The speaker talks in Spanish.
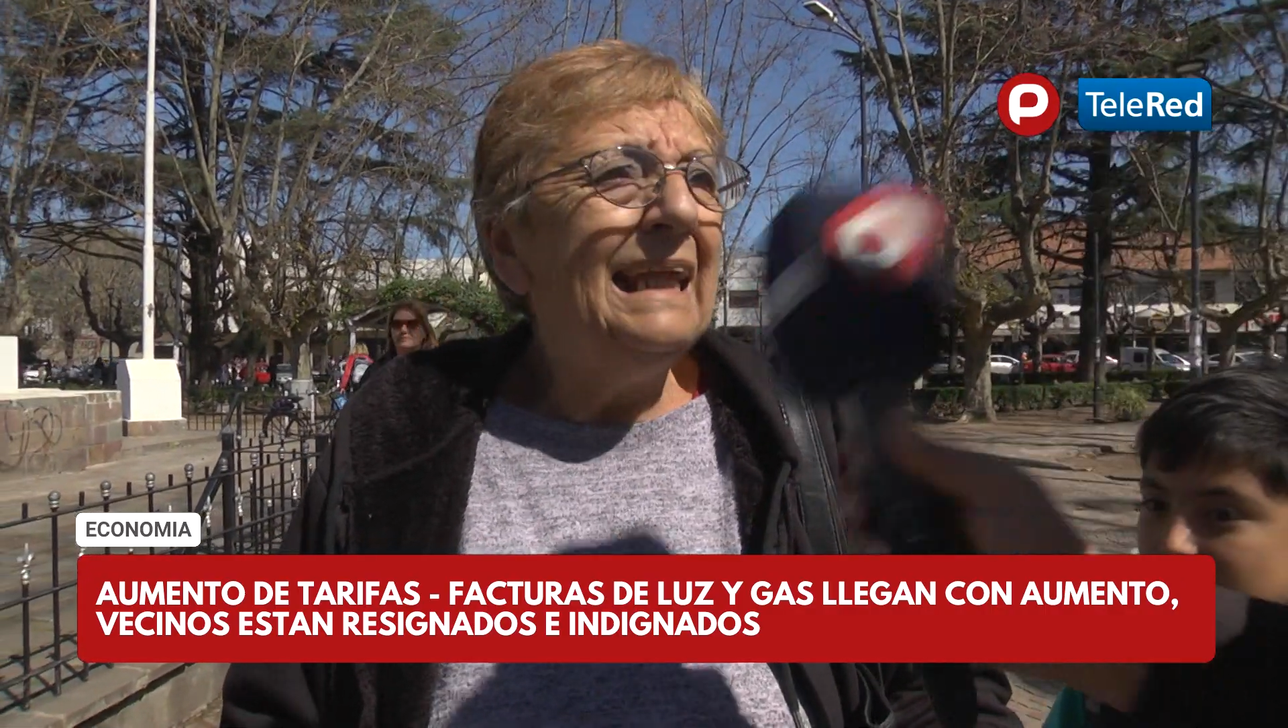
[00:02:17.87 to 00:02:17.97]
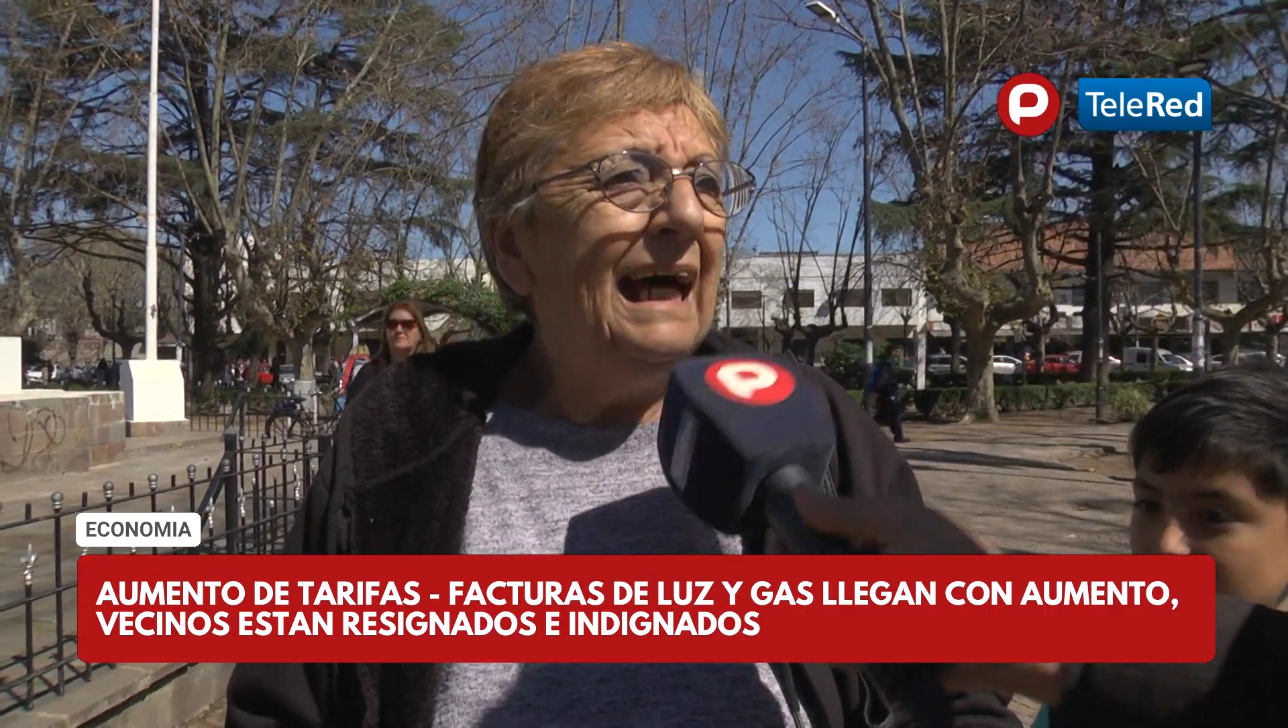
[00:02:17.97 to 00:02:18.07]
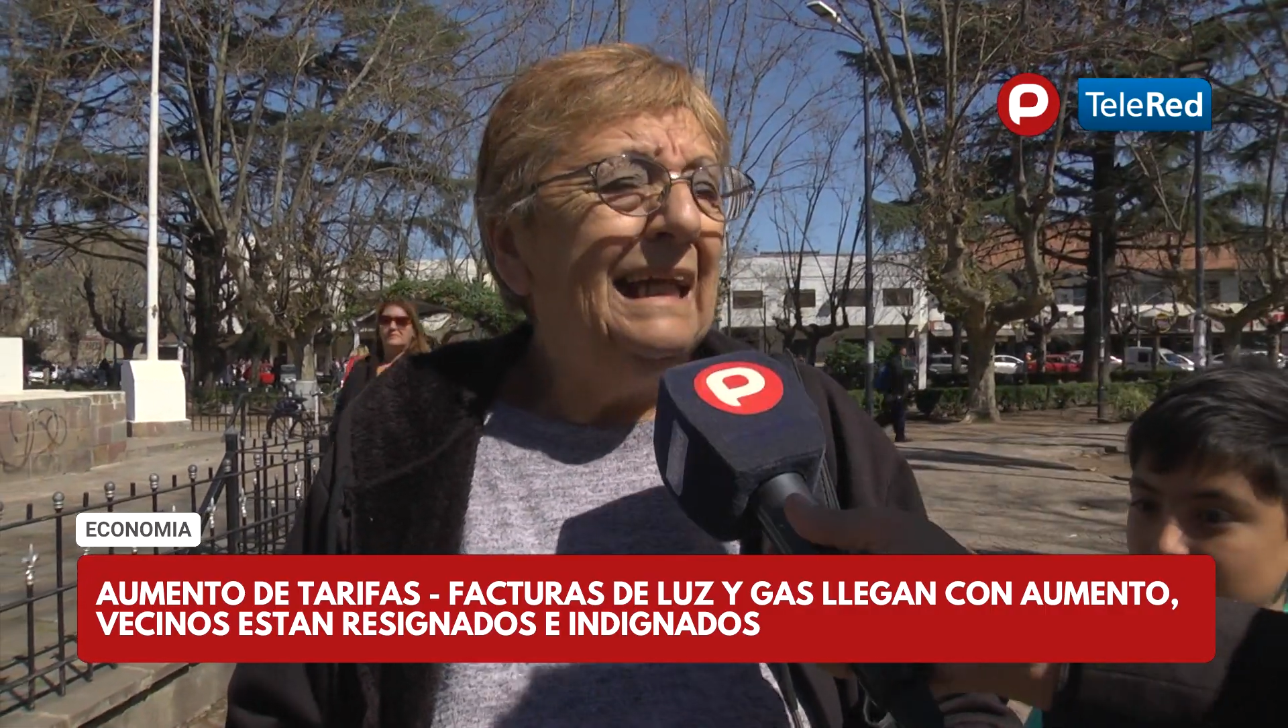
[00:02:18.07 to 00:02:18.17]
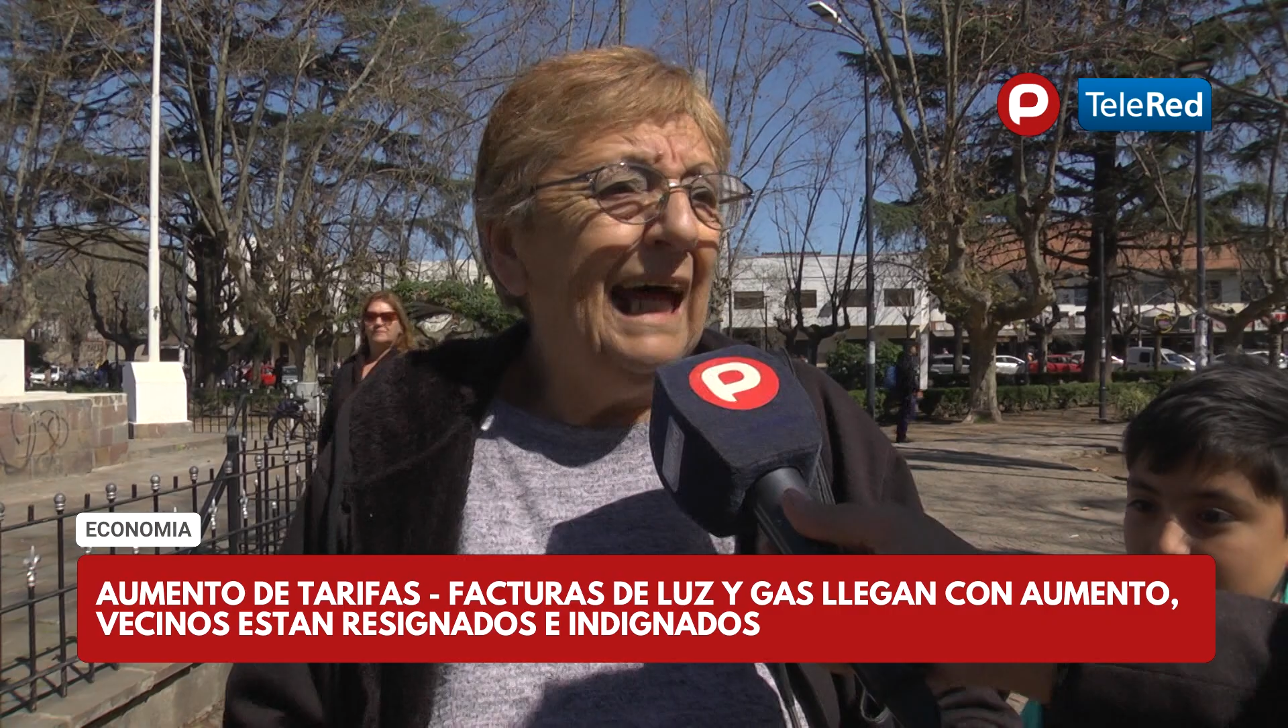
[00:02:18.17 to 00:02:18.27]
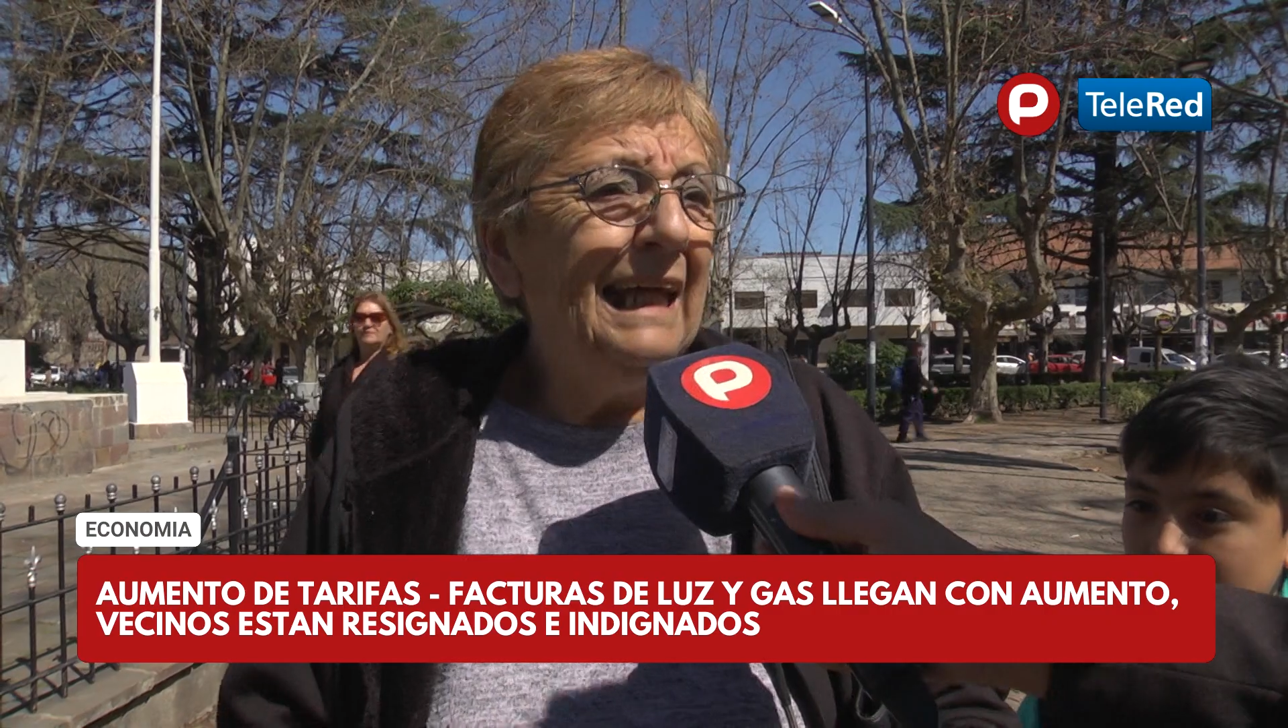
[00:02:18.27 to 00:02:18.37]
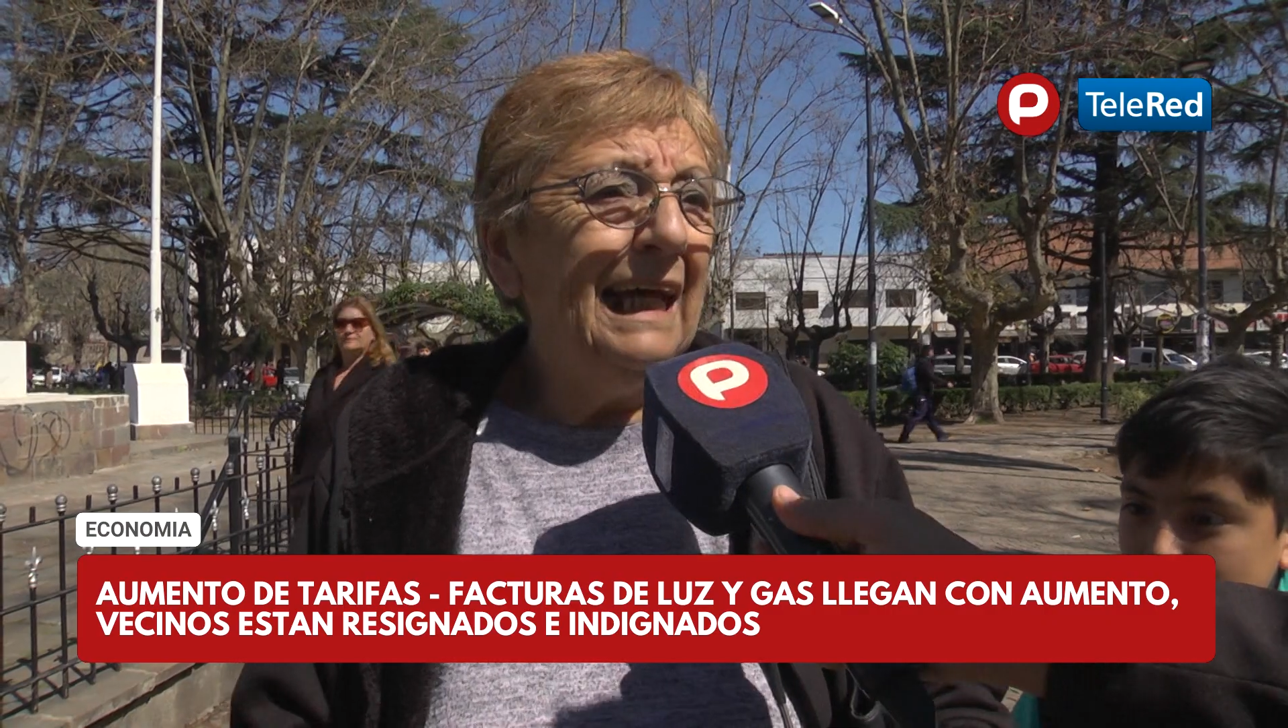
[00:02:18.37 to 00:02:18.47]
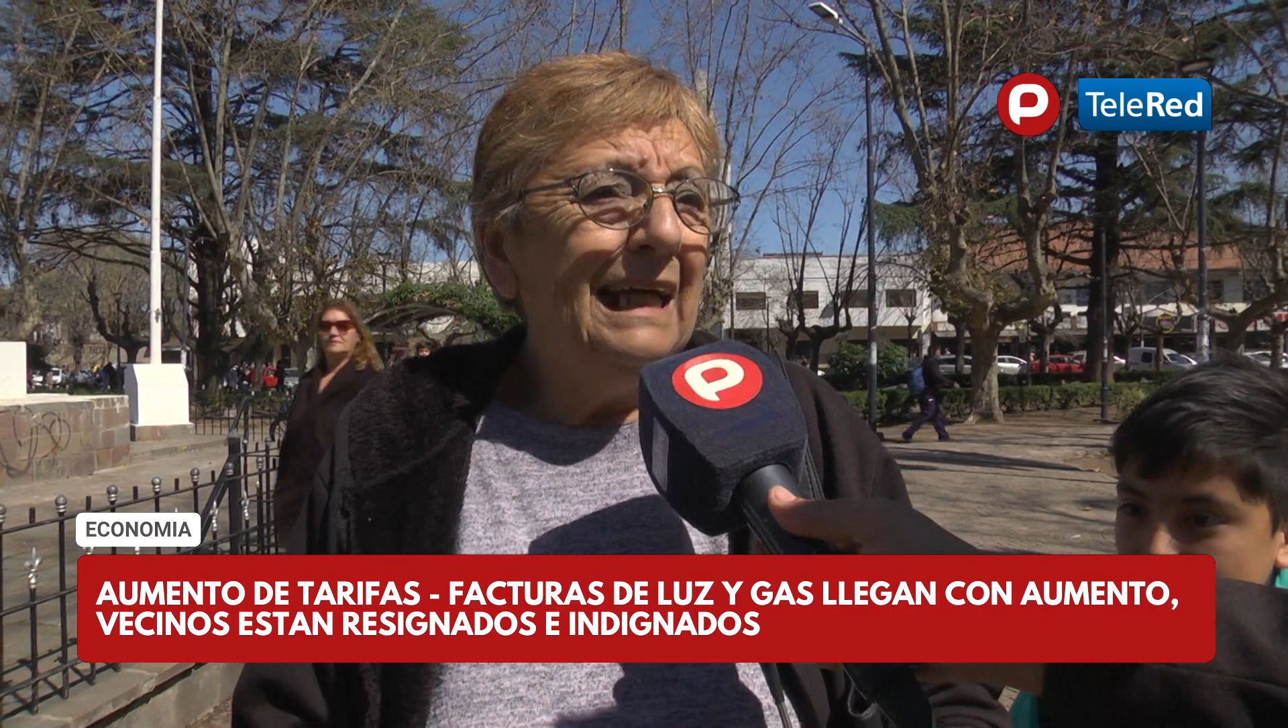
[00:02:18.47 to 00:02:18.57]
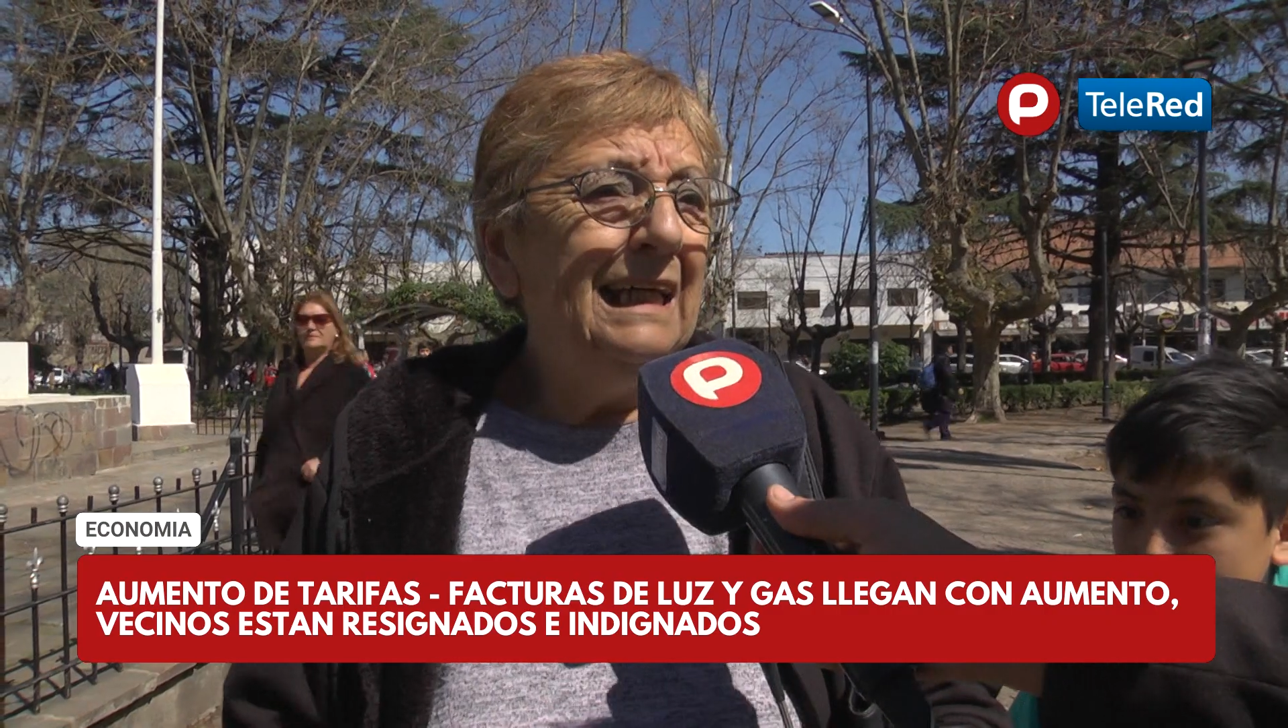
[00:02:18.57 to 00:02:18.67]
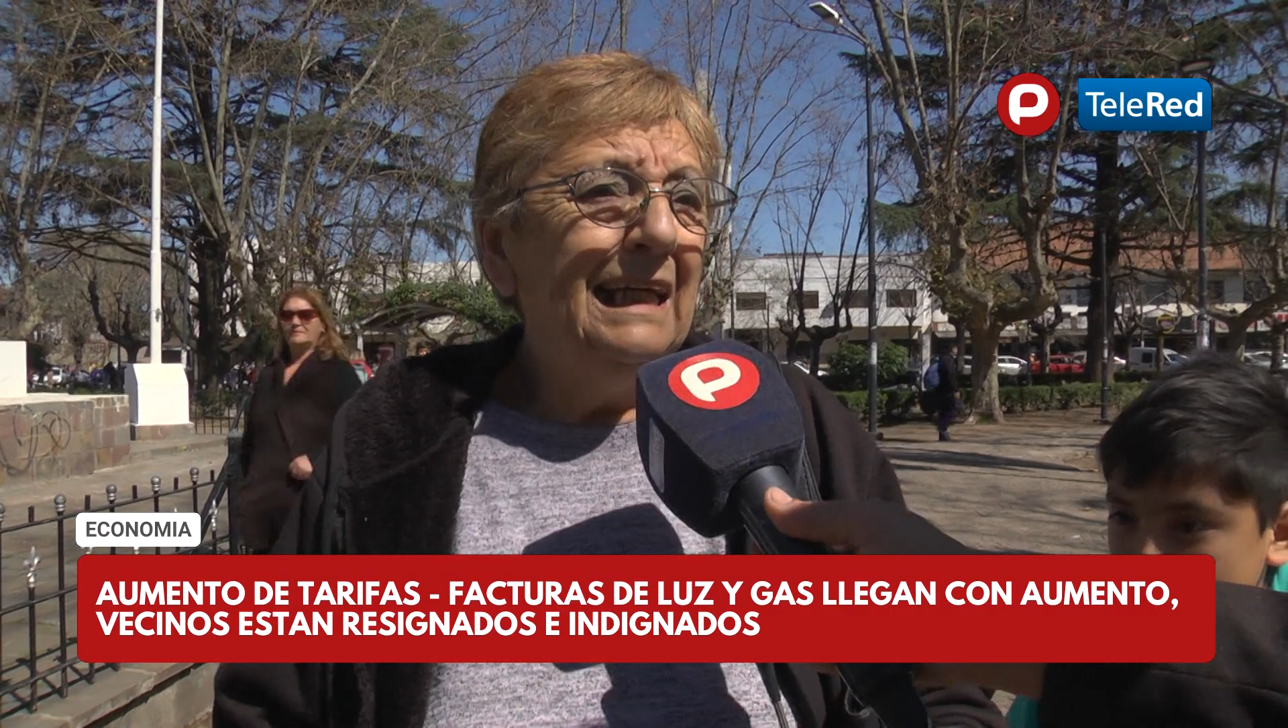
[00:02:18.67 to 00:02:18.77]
Nada, nada.